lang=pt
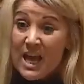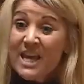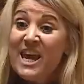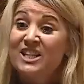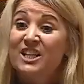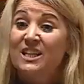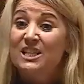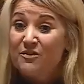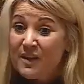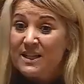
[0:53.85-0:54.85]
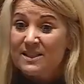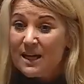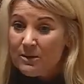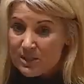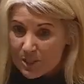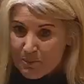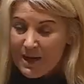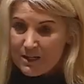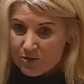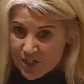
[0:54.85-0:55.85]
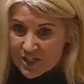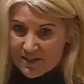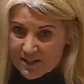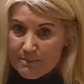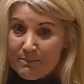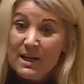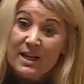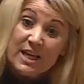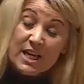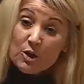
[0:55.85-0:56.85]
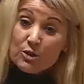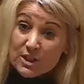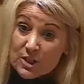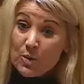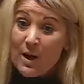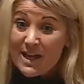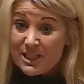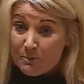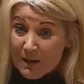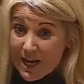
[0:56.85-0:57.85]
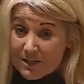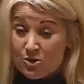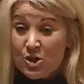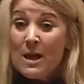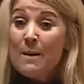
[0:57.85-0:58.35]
E esta classificação separa-nos desde sempre e continua a separar-nos